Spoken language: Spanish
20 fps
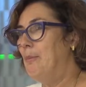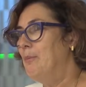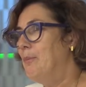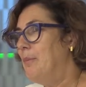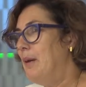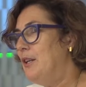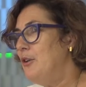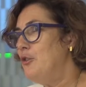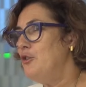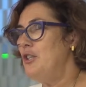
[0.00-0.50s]

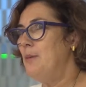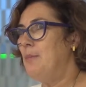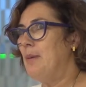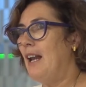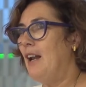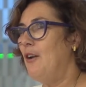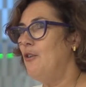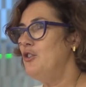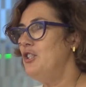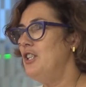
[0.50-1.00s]
pero si
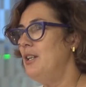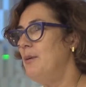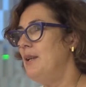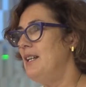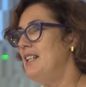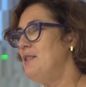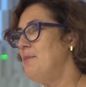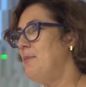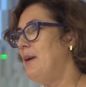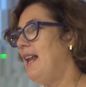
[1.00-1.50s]
para algo
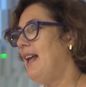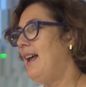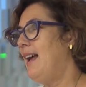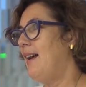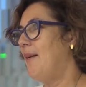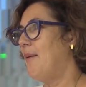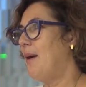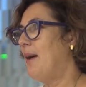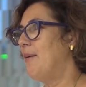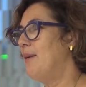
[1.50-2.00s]
sirven es
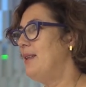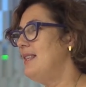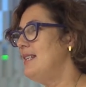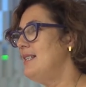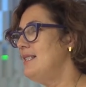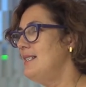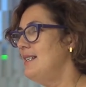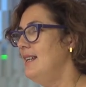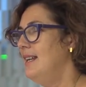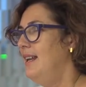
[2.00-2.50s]
para a
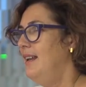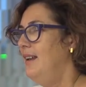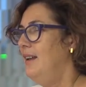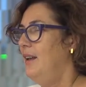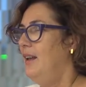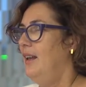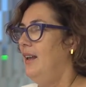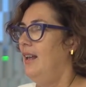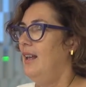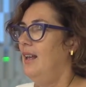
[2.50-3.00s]
veces
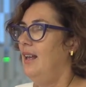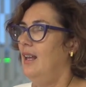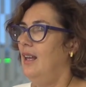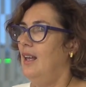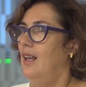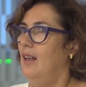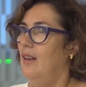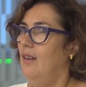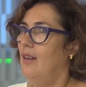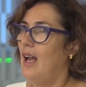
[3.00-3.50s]

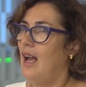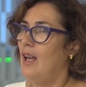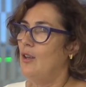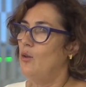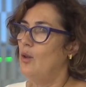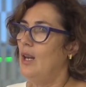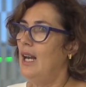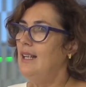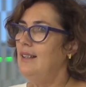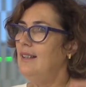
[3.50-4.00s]
eh,
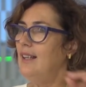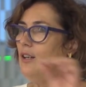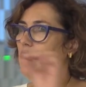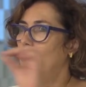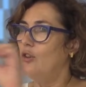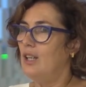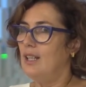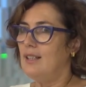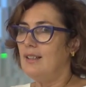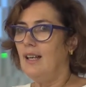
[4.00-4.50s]
ayudar a
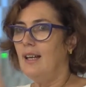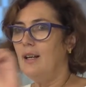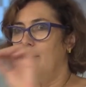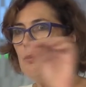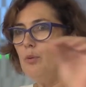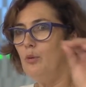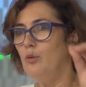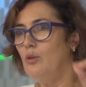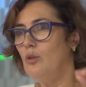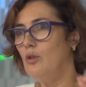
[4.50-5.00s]

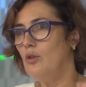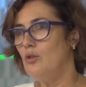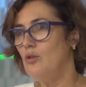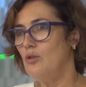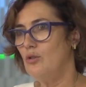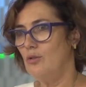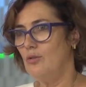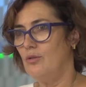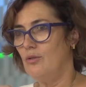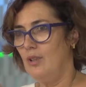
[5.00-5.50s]
interconectar
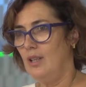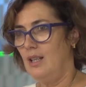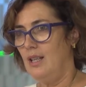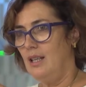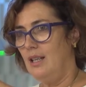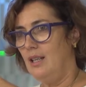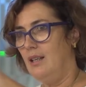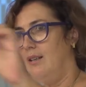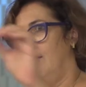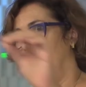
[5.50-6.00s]
puntos
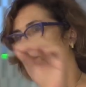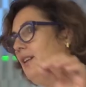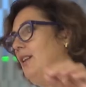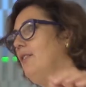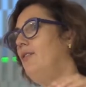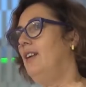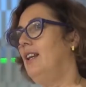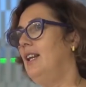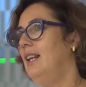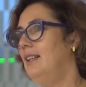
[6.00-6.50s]
eh,
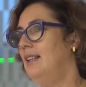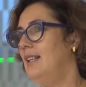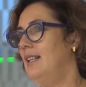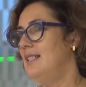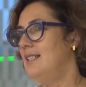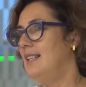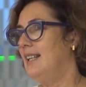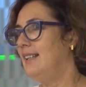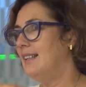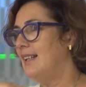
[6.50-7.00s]

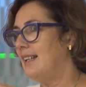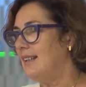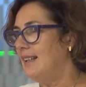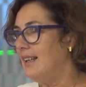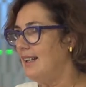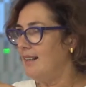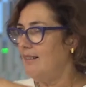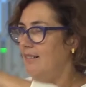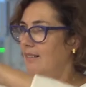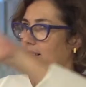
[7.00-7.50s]
diferentes y
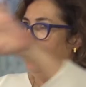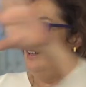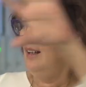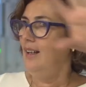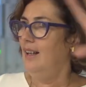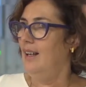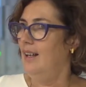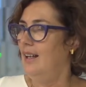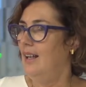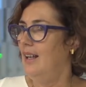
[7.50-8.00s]
entender
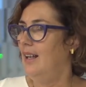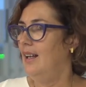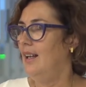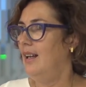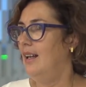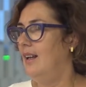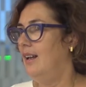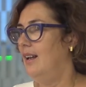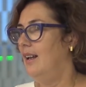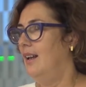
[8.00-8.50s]

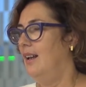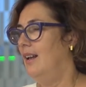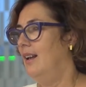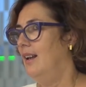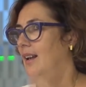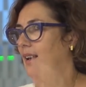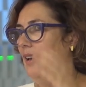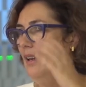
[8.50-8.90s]
el,